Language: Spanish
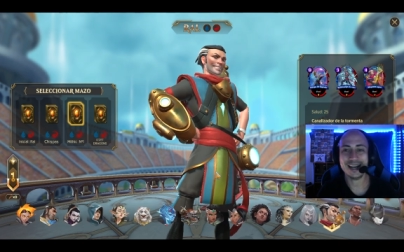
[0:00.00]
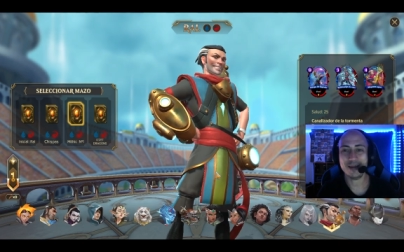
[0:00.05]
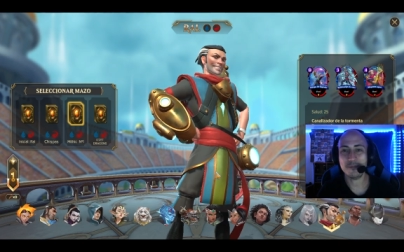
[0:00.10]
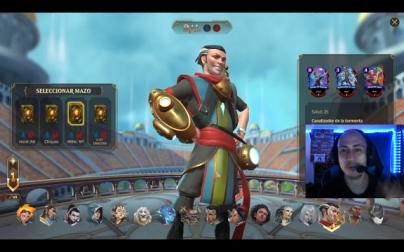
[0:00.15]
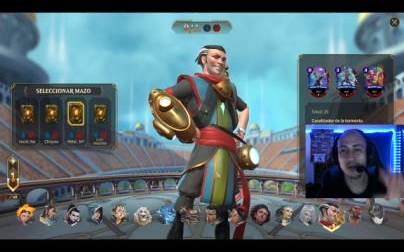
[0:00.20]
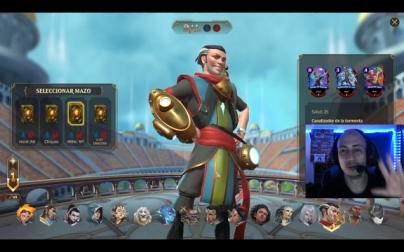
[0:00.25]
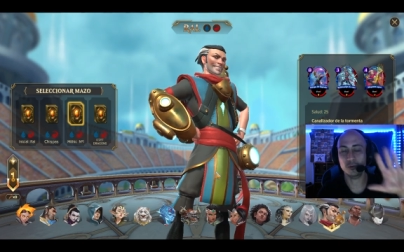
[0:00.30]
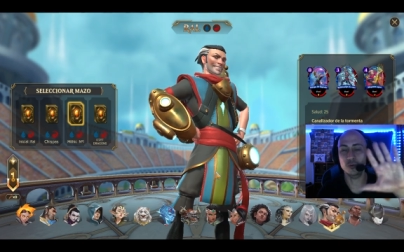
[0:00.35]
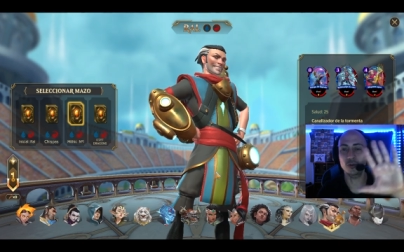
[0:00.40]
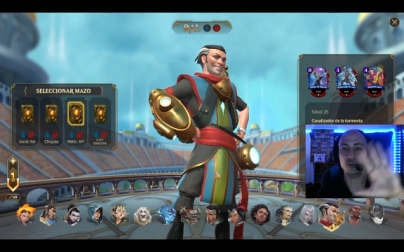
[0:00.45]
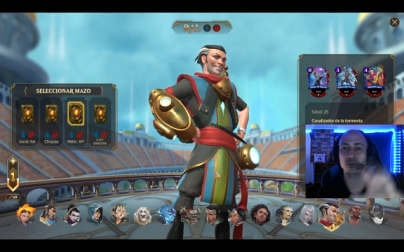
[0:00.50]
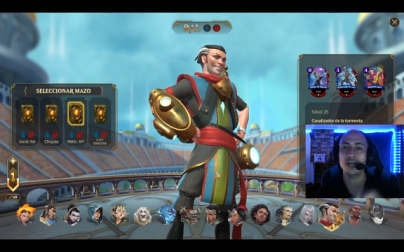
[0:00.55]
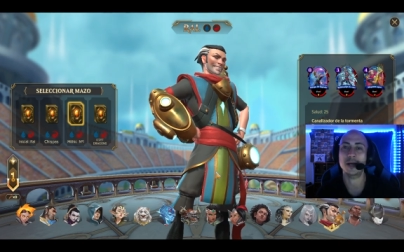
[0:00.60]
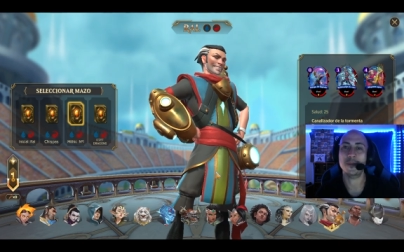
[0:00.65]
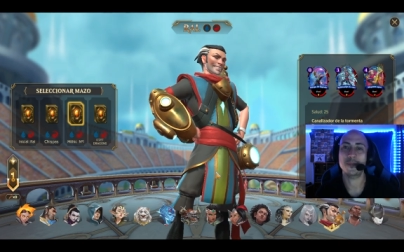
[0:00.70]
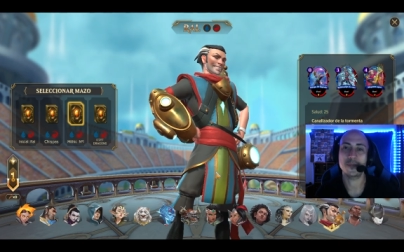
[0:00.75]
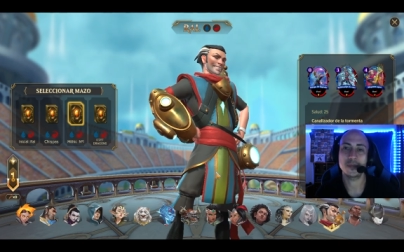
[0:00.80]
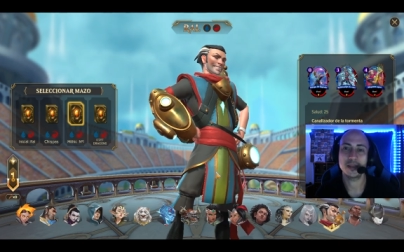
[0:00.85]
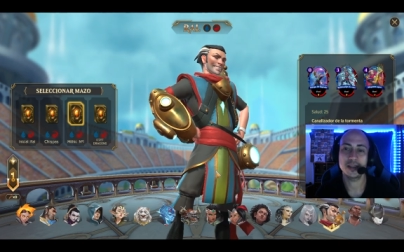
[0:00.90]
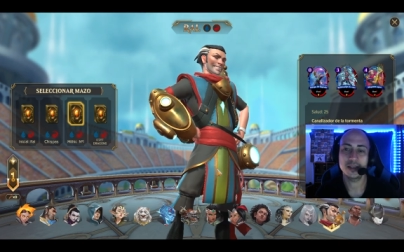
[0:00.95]
Pregunta,
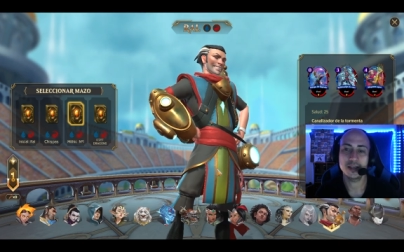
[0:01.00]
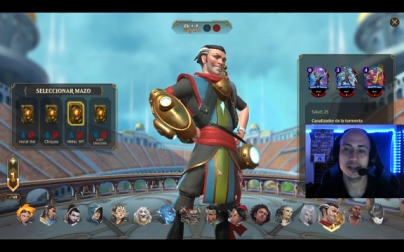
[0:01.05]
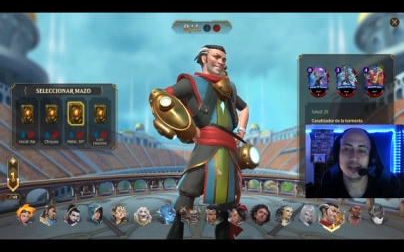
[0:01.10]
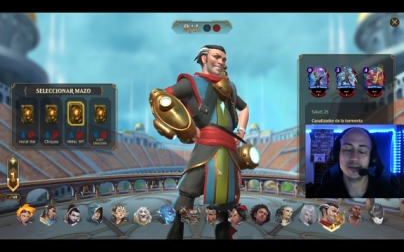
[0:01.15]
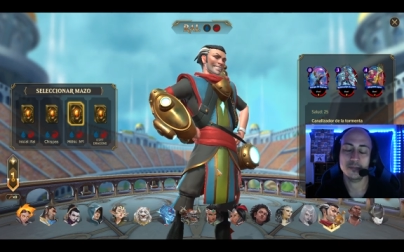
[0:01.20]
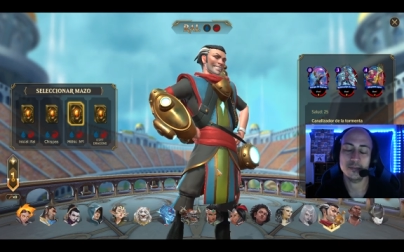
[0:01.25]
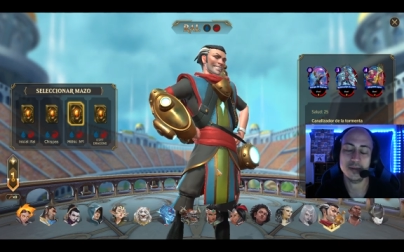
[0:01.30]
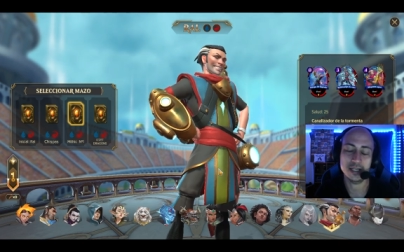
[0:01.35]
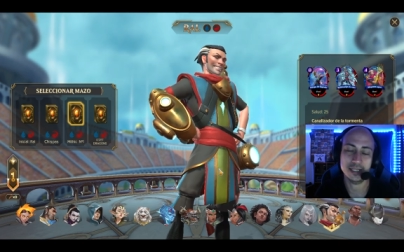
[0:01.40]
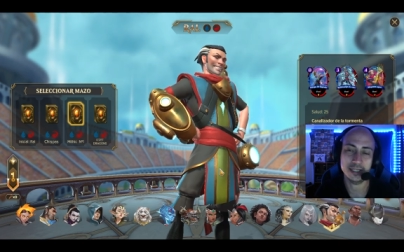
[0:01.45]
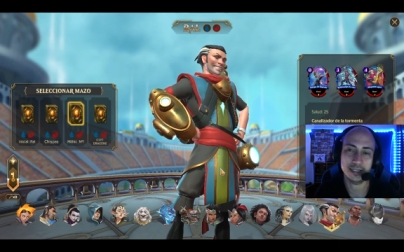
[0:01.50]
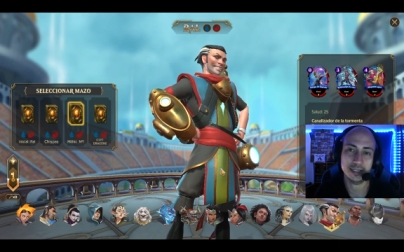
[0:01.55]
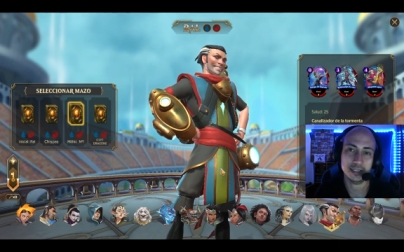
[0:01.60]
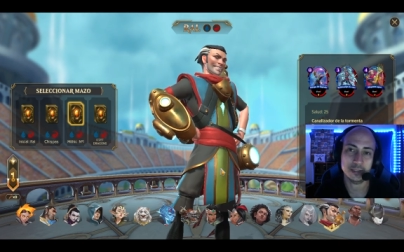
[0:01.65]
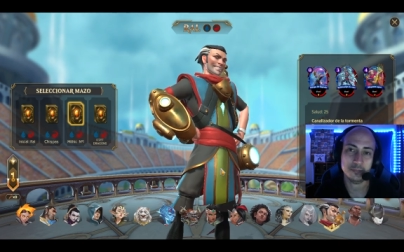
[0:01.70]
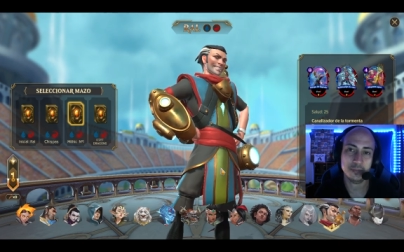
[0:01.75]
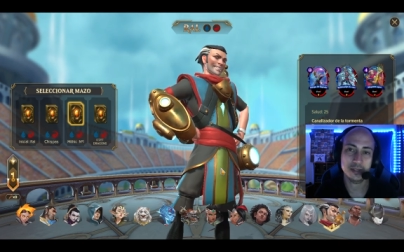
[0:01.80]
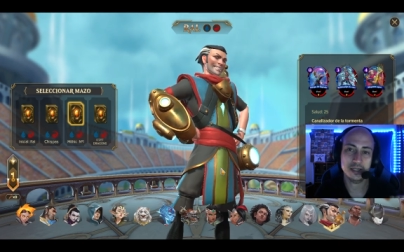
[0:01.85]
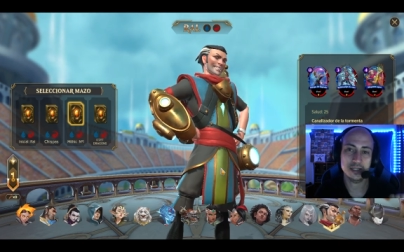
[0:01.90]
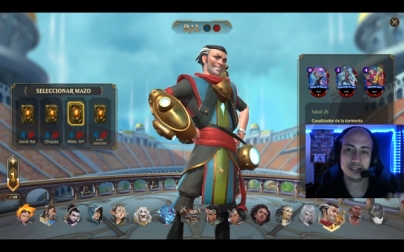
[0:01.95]
Magic
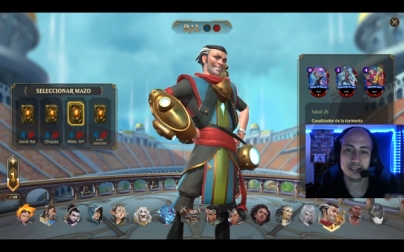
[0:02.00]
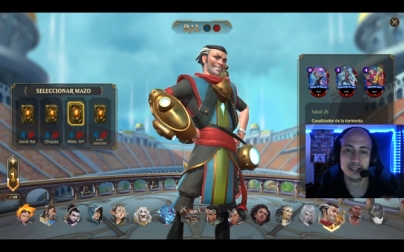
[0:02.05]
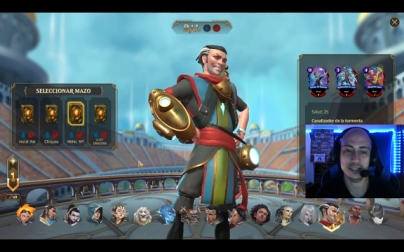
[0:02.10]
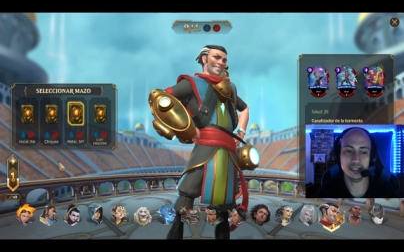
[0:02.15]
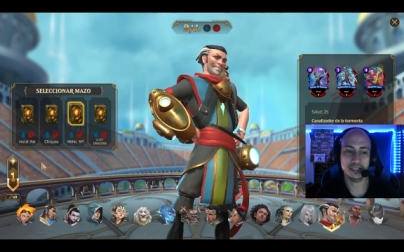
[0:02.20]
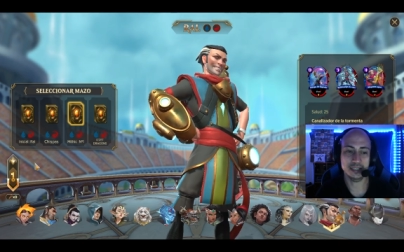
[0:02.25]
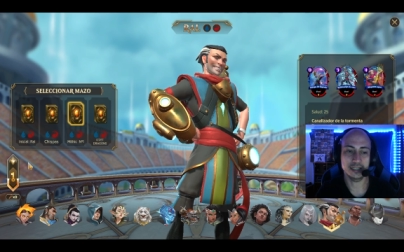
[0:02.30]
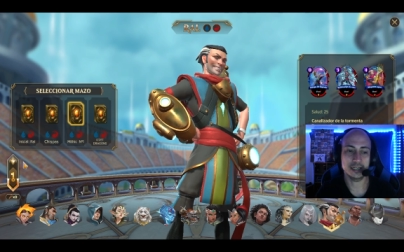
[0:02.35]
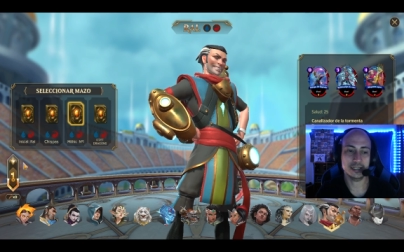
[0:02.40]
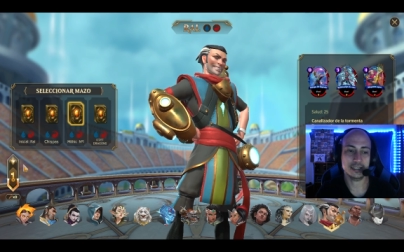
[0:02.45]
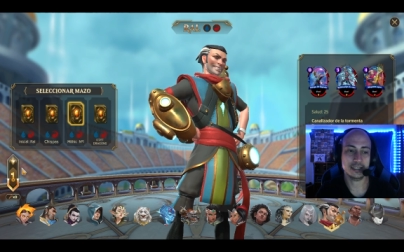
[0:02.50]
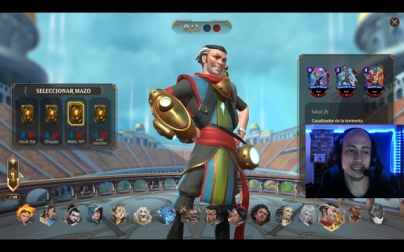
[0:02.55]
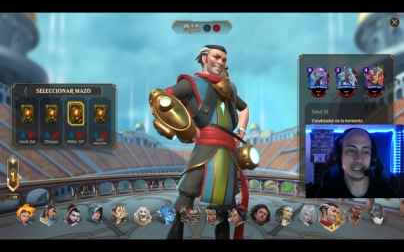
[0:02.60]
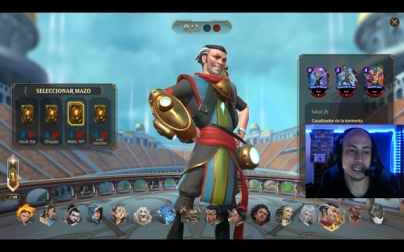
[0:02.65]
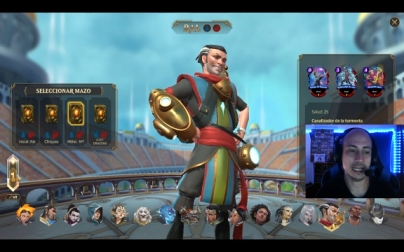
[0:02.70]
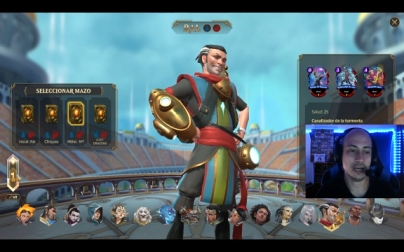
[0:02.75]
Spell Slingers ¿y